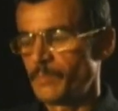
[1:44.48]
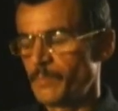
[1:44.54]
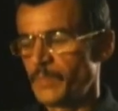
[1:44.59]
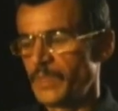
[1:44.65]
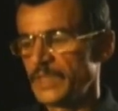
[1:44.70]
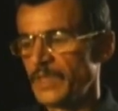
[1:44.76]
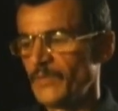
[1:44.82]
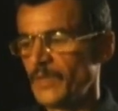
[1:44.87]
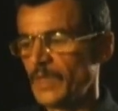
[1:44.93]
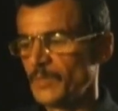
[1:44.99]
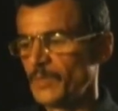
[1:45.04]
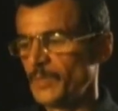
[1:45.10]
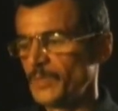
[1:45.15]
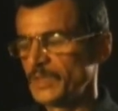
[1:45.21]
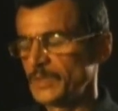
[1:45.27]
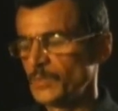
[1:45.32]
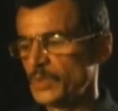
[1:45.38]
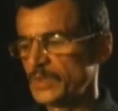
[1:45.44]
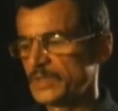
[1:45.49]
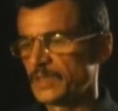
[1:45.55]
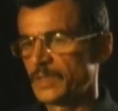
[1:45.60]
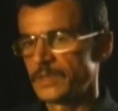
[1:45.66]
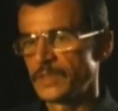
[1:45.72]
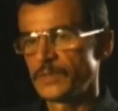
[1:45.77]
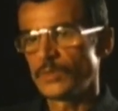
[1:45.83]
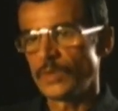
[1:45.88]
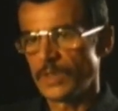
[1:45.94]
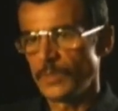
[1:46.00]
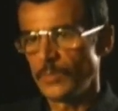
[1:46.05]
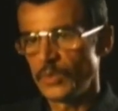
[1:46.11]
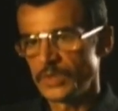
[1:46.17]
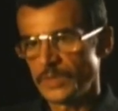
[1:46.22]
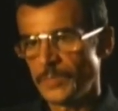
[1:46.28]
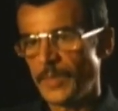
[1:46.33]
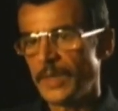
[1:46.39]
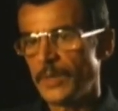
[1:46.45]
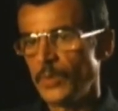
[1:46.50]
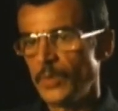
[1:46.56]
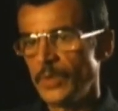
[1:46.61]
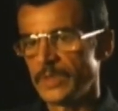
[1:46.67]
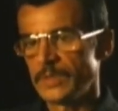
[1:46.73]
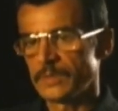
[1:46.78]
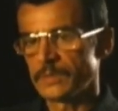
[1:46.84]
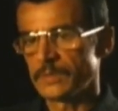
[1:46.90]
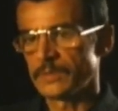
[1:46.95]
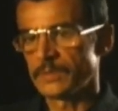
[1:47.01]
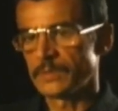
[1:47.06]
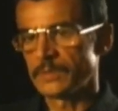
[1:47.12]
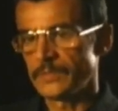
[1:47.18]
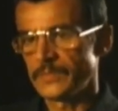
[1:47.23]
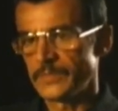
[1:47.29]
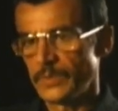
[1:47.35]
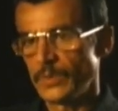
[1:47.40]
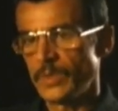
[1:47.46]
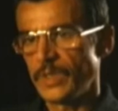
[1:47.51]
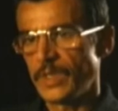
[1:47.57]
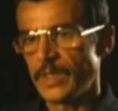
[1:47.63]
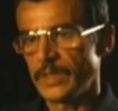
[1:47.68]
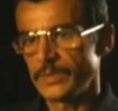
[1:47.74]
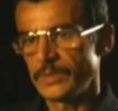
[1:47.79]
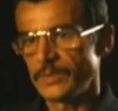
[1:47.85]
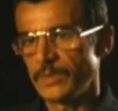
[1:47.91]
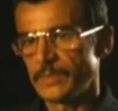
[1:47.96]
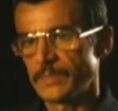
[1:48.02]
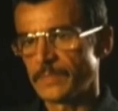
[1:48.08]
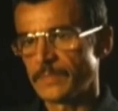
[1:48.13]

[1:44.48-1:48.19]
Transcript: подавая мне письмо, сказал, ты только будь спокоен, все хорошо.